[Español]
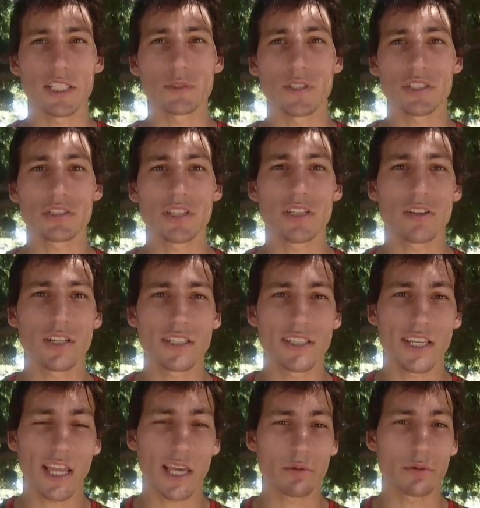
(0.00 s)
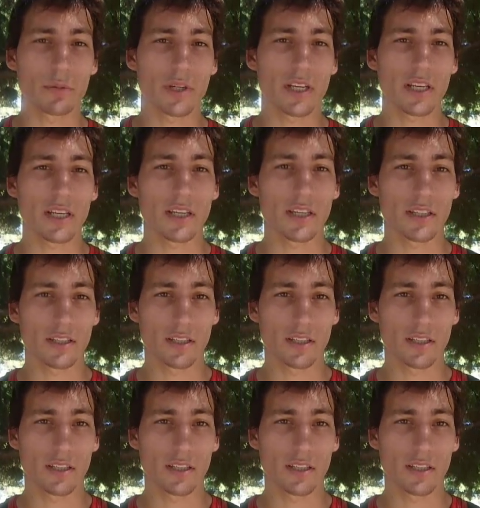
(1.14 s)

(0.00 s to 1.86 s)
situación igual que tenemos, por ahí